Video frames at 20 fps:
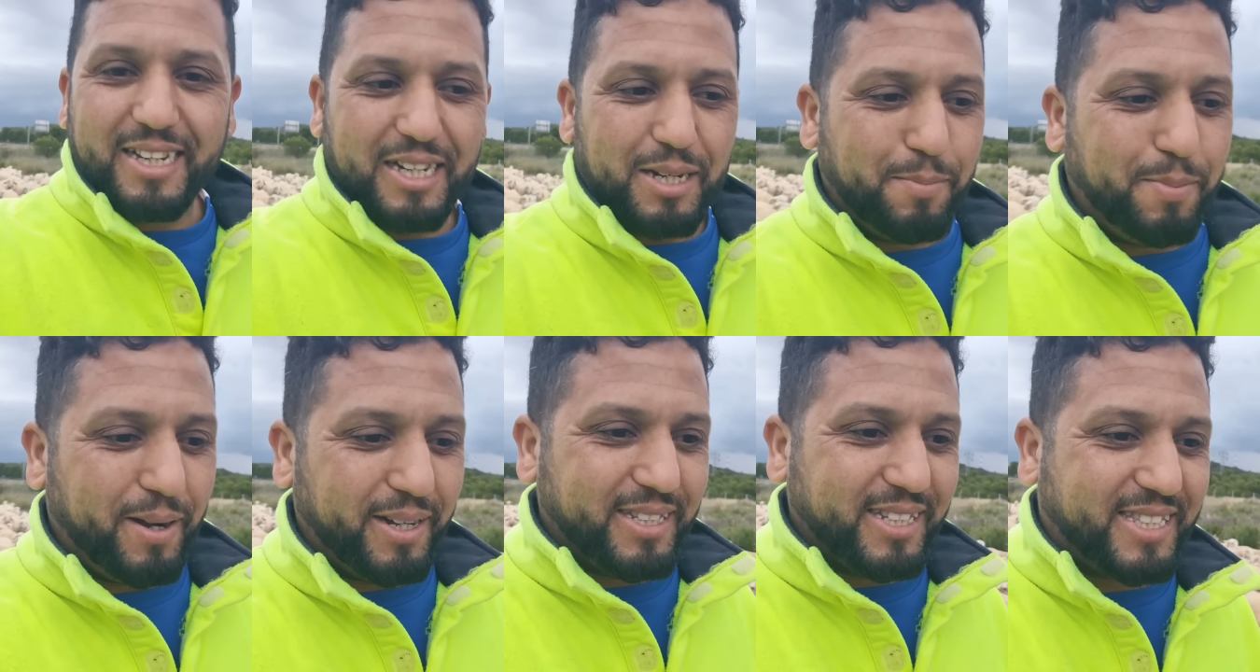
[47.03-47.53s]

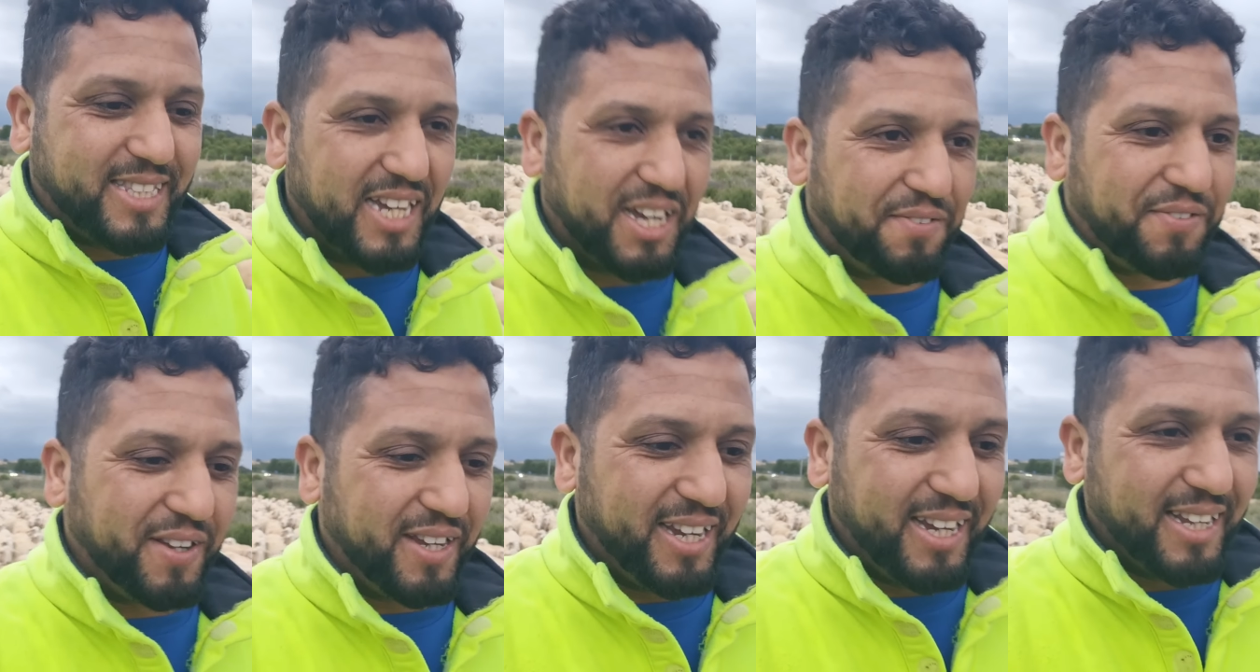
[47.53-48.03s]
لبعض
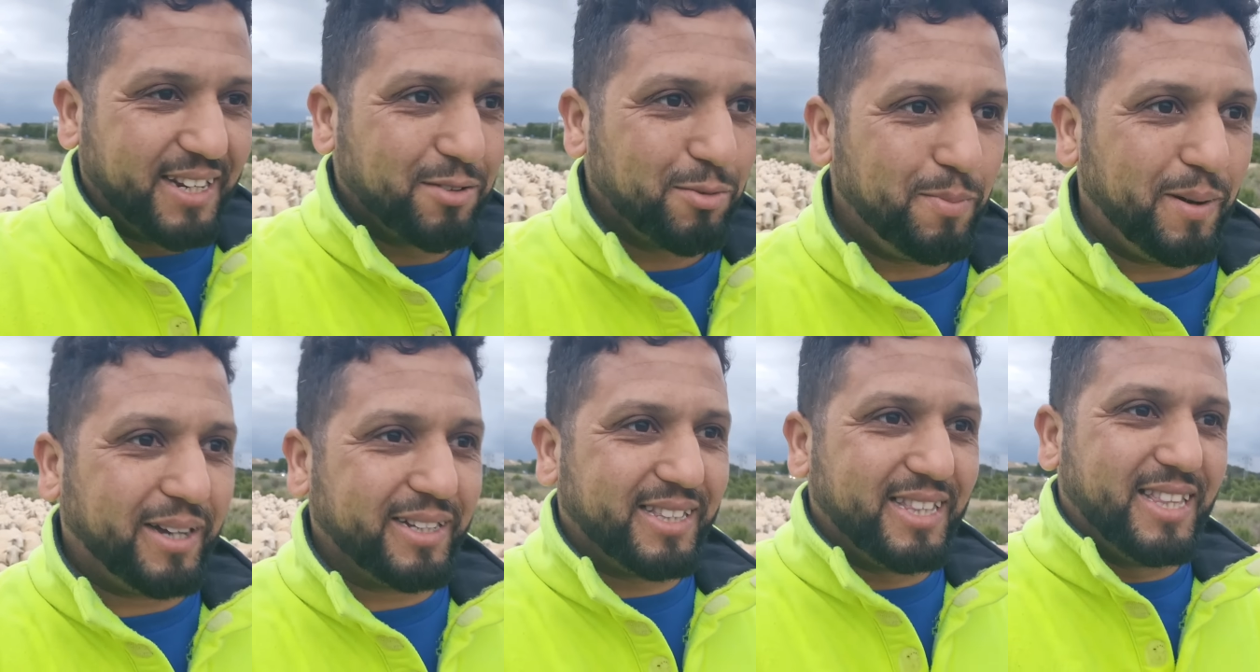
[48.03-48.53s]
التافهين
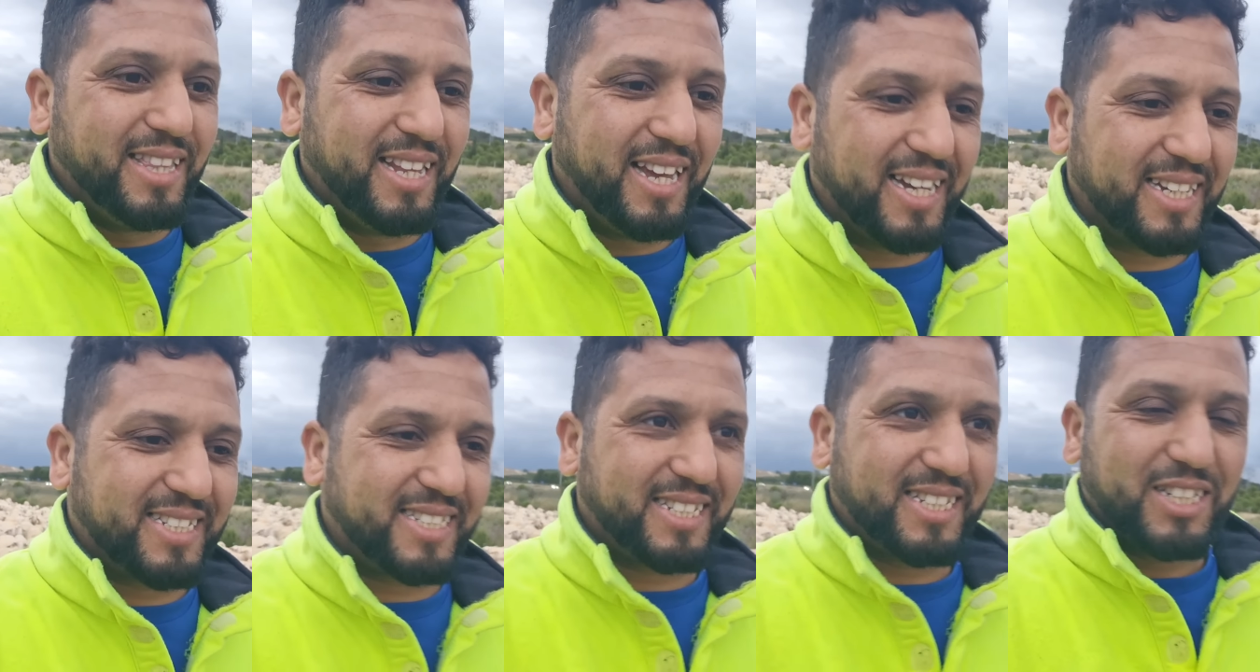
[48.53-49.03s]
وبعض
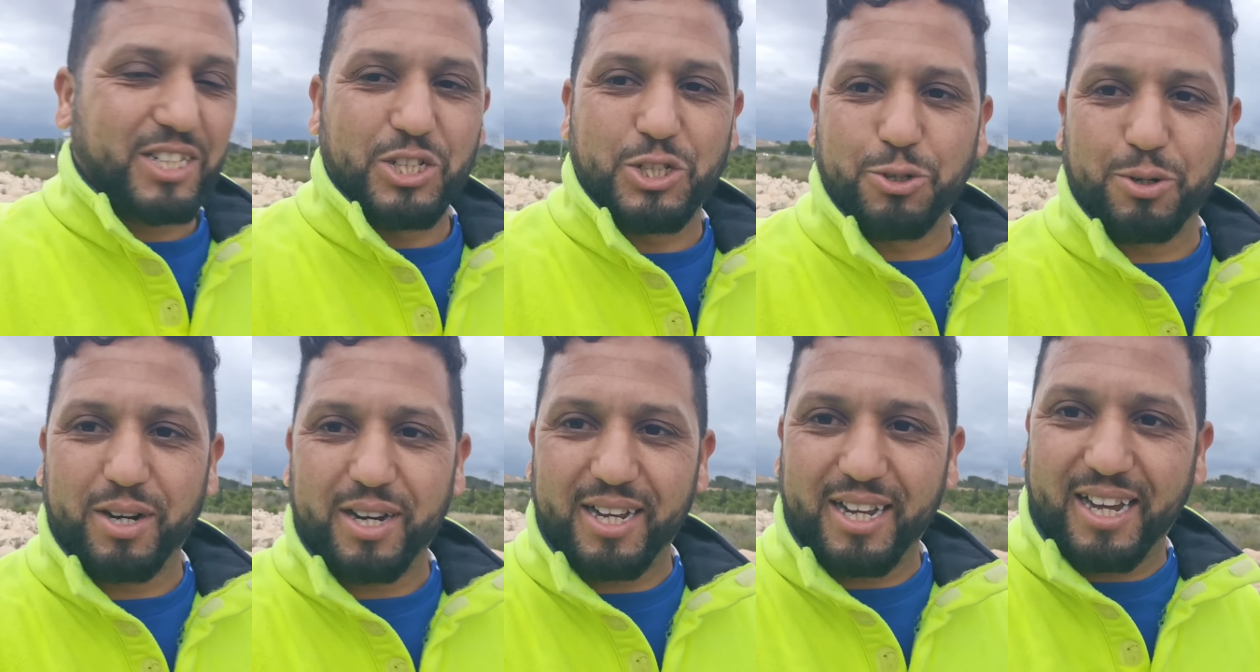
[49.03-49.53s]
الناس
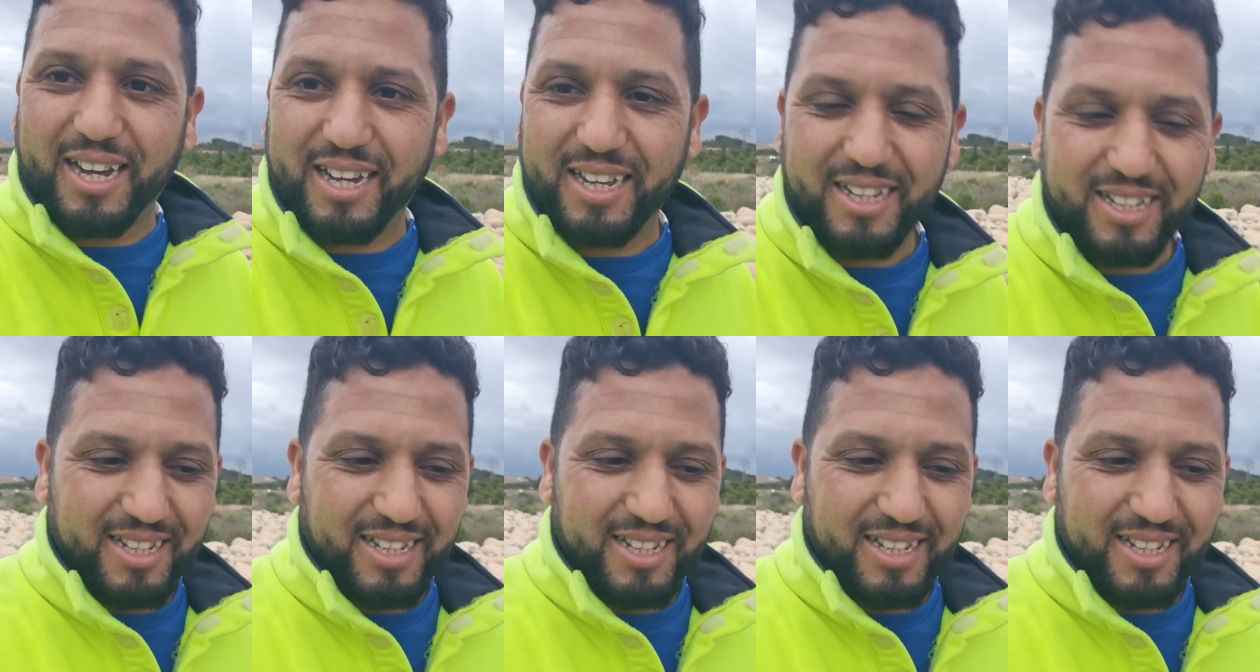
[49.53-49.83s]
الجهلاء